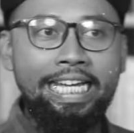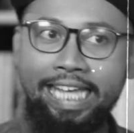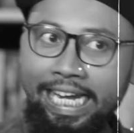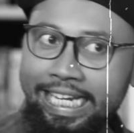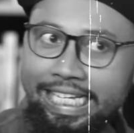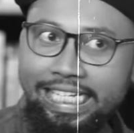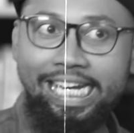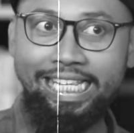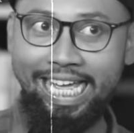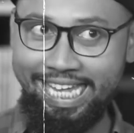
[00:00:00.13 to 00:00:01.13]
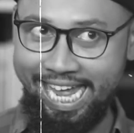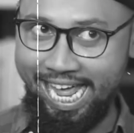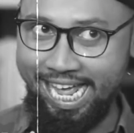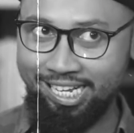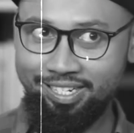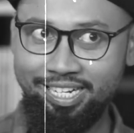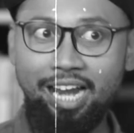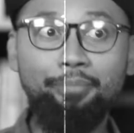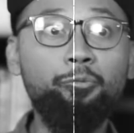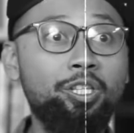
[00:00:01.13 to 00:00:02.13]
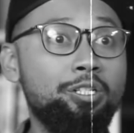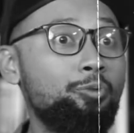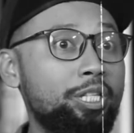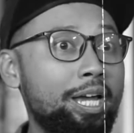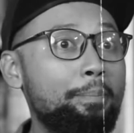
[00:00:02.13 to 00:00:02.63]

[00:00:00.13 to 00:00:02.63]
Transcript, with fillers: Jadi ceritanya dalam tweet tersebut ya,